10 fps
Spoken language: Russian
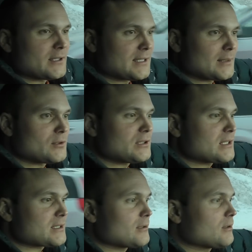Если кому
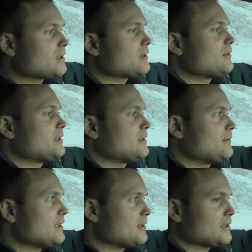интересно, вот этот
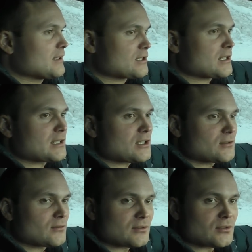весь этот
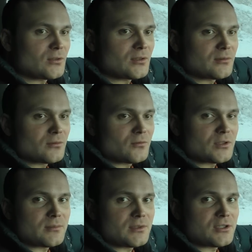ажиотаж, он стоит ну,
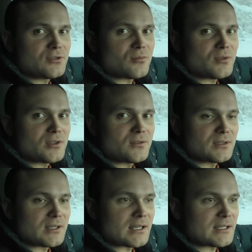8 тысяч рублей. То
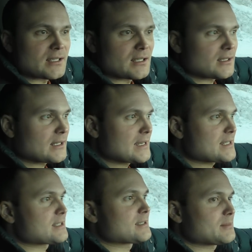есть эта краска, она,
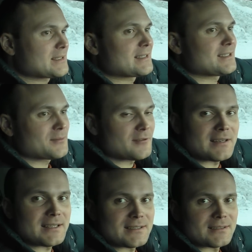конечно же, пацаны
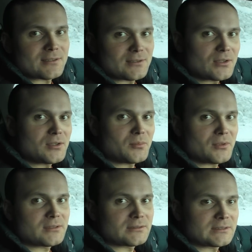смывается. То есть кто не
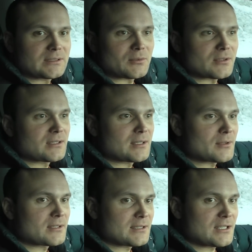понял, это
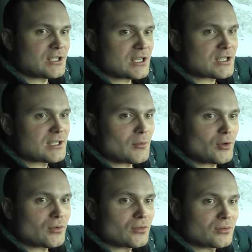просто-напросто заезжаешь на
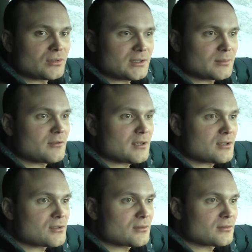мойку и
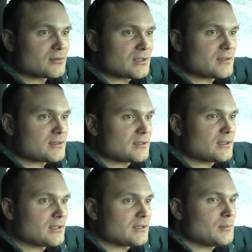смываешь ее.
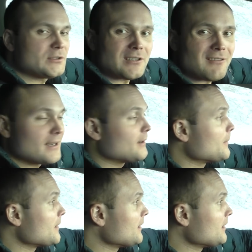Соответственно, она меловая.